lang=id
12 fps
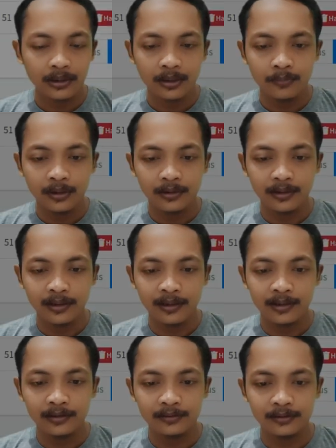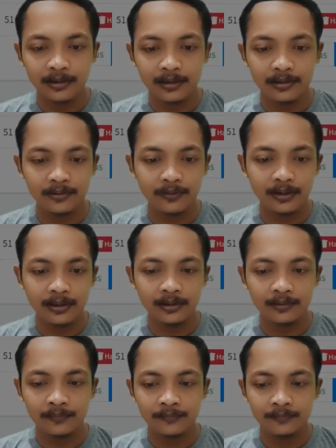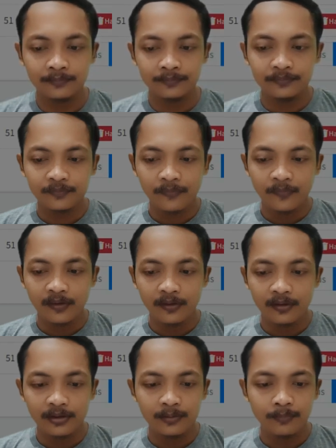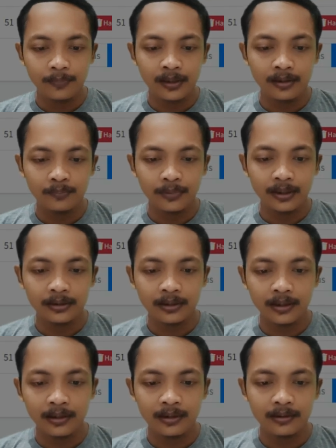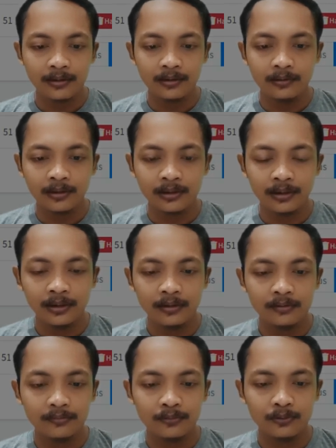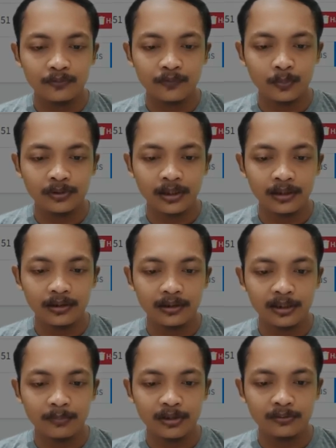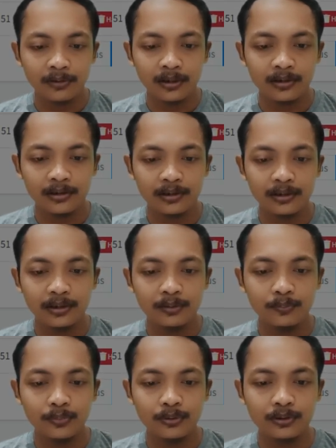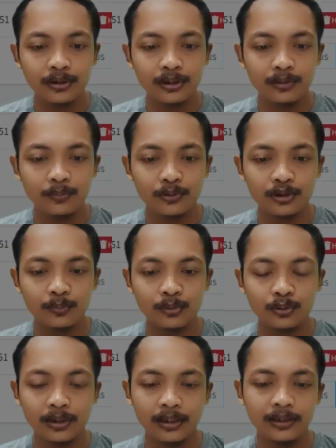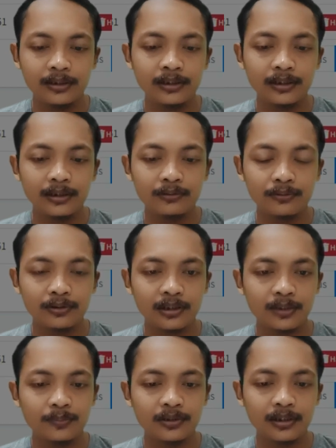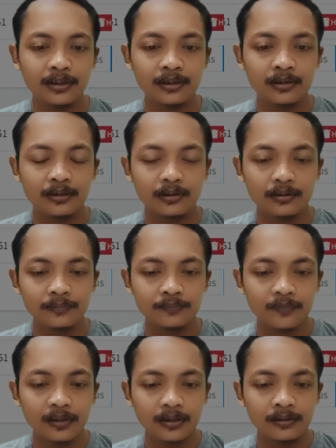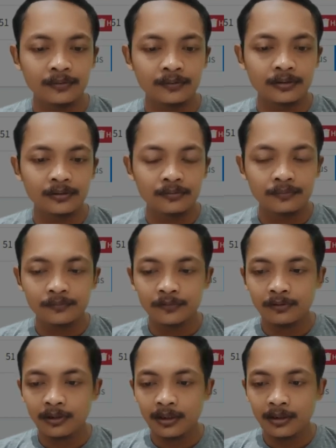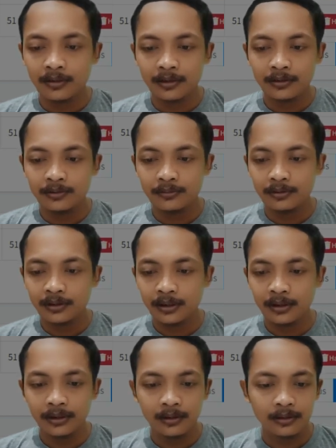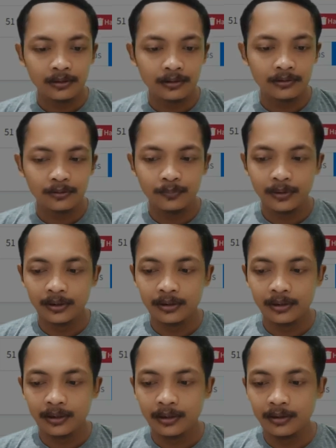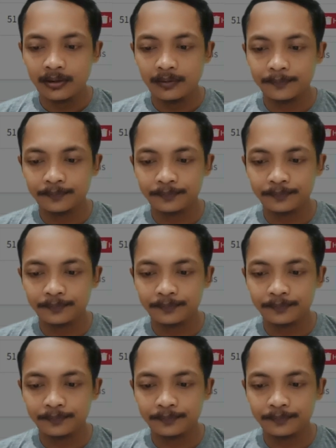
tambah nah sudah sesuai kan simpan batal dengan nanti untuk formnya kita masukkan aja di body body modal ini scriptnya nah untuk langkah selanjutnya coba kita